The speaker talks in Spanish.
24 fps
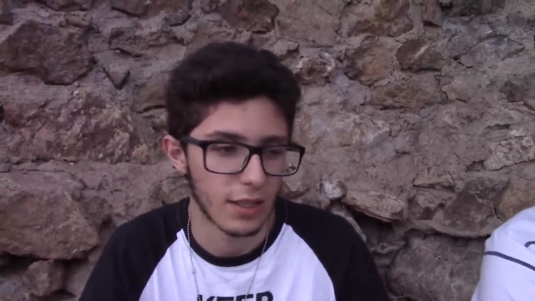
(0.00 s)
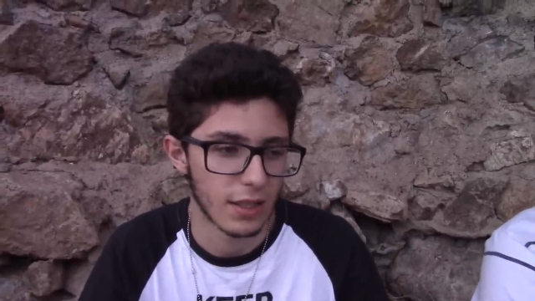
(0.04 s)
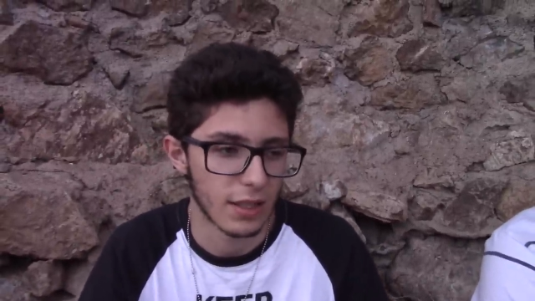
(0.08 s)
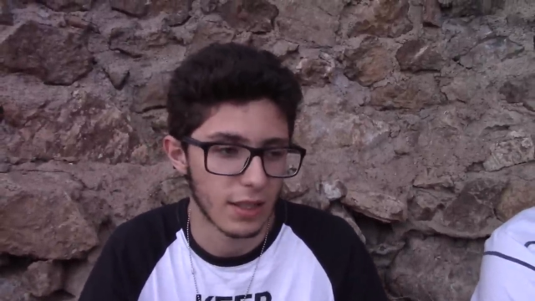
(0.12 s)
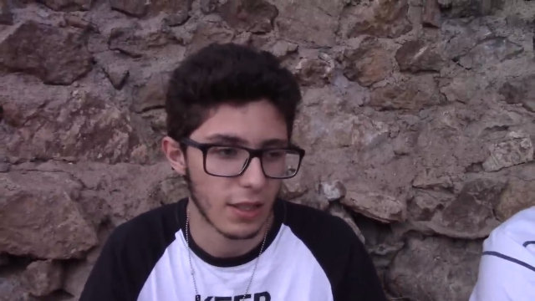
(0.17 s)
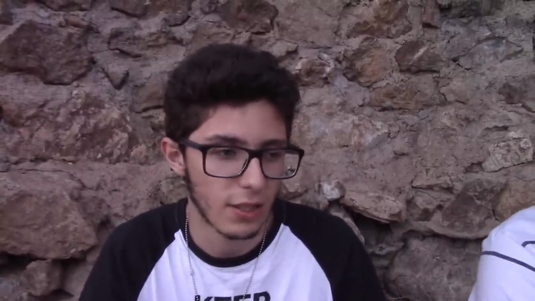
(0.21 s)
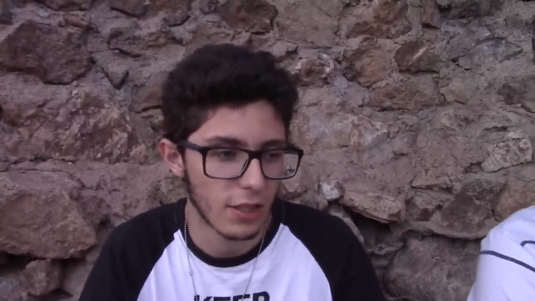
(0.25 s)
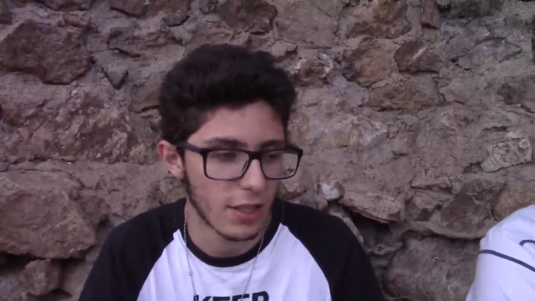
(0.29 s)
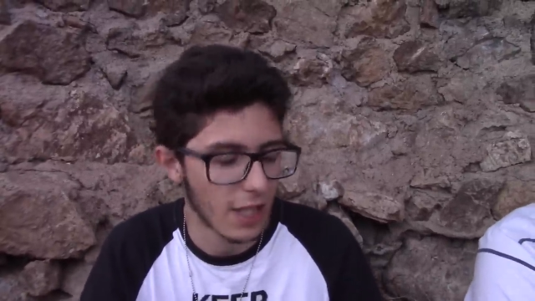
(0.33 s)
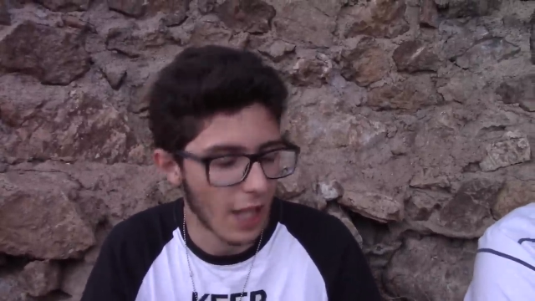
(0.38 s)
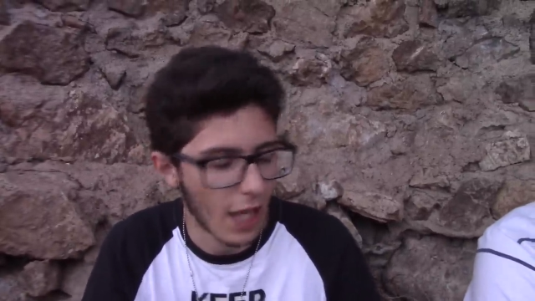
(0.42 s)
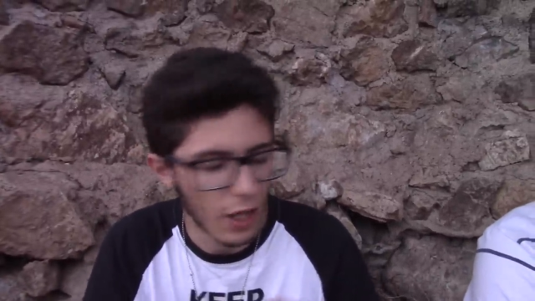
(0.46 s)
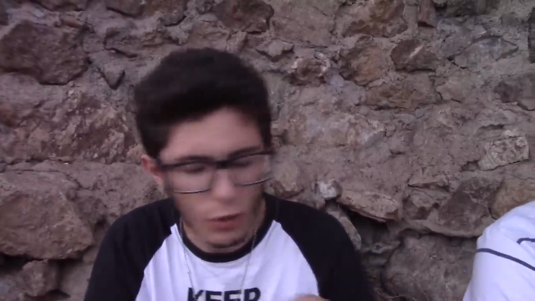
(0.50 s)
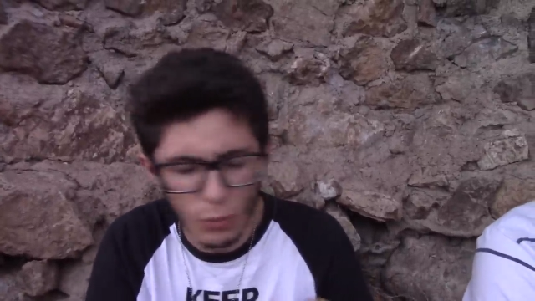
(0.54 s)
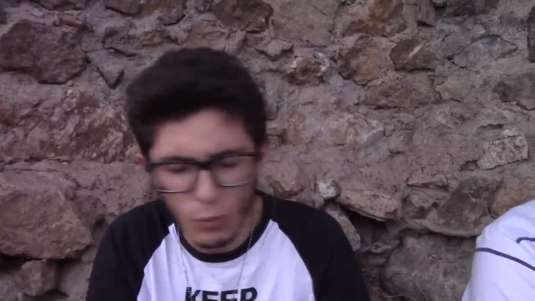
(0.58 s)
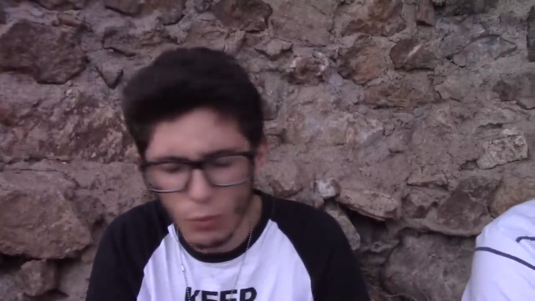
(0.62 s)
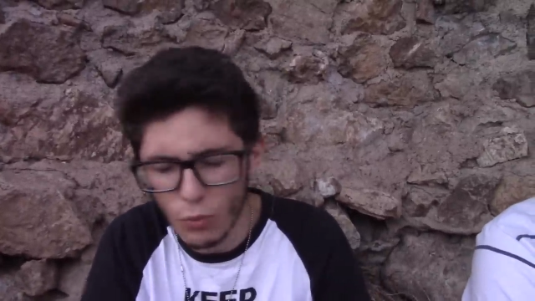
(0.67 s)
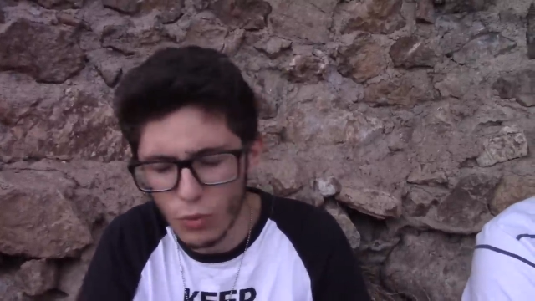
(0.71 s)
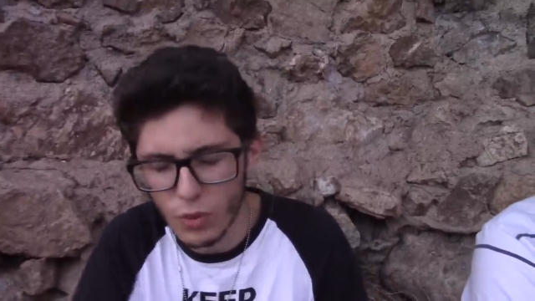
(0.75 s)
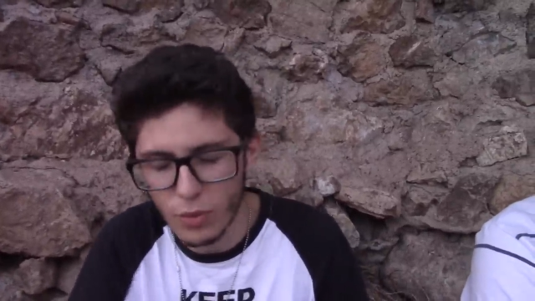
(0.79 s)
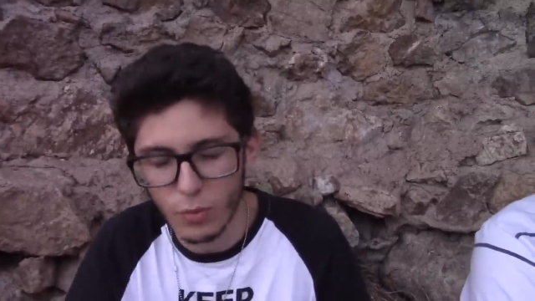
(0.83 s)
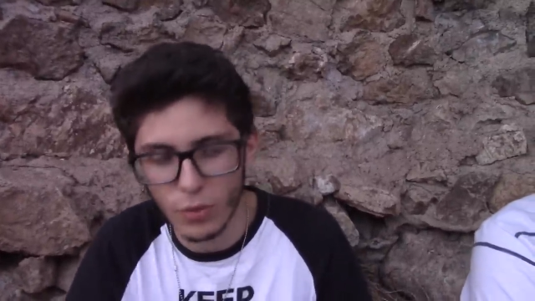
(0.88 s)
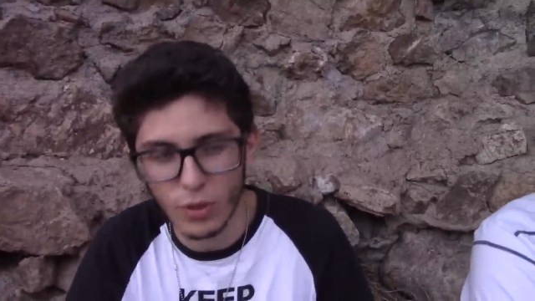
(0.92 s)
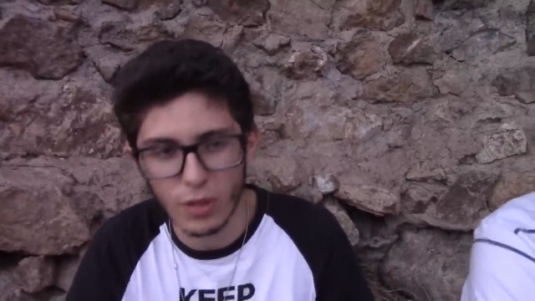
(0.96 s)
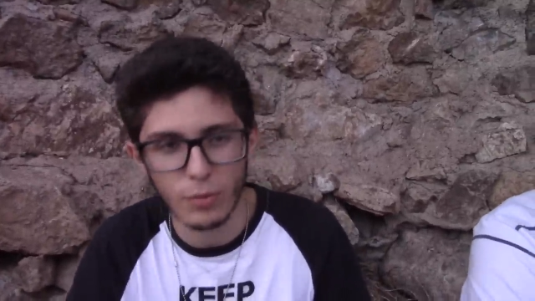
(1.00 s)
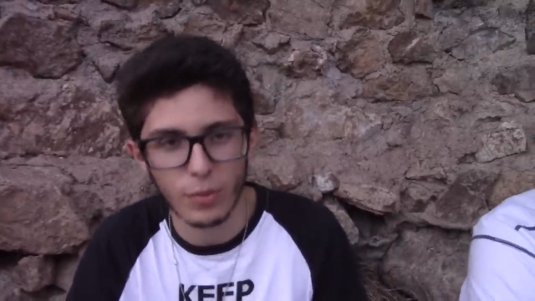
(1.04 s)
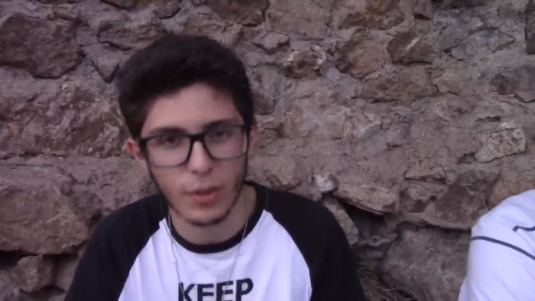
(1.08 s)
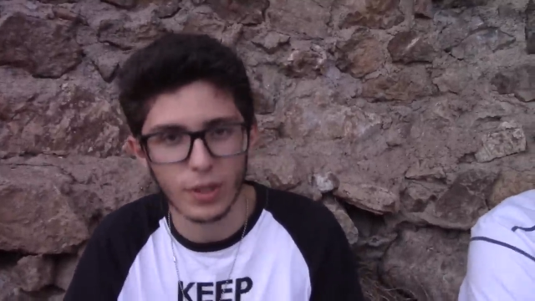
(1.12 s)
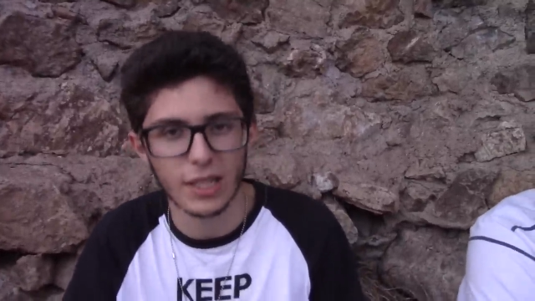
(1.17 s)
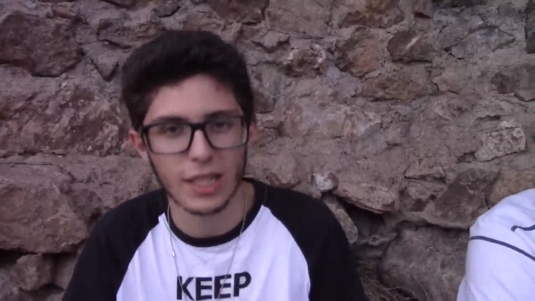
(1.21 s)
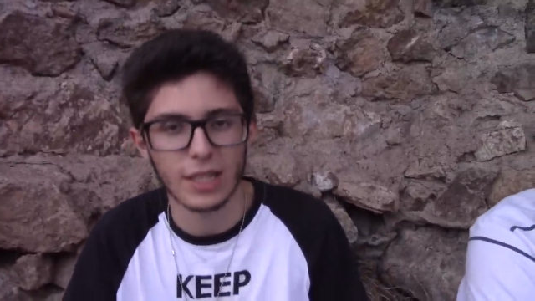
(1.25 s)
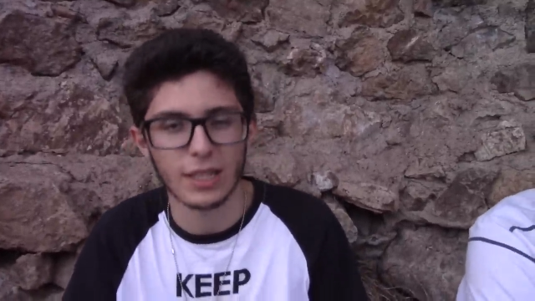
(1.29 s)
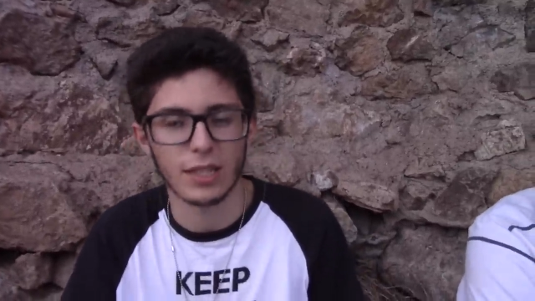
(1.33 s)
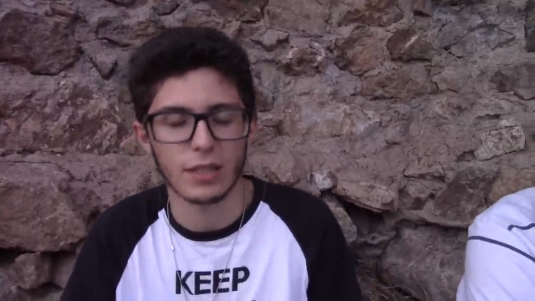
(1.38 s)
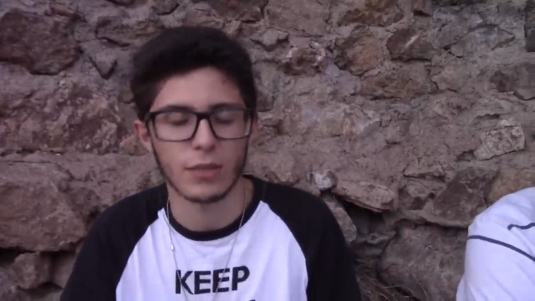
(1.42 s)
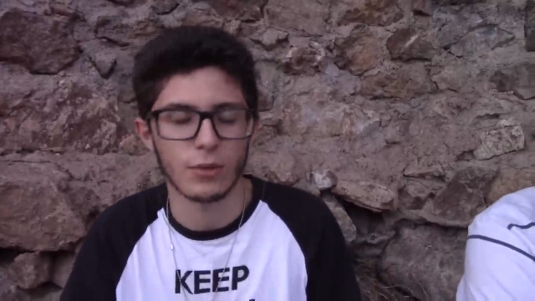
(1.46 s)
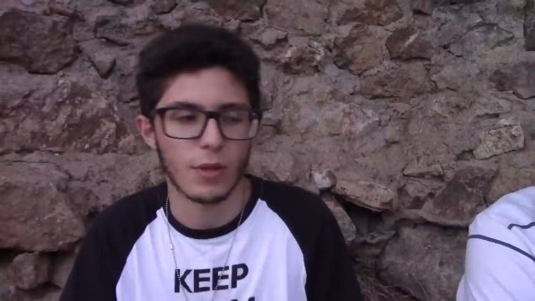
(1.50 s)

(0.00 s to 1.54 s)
Es, es algo muy muy importante.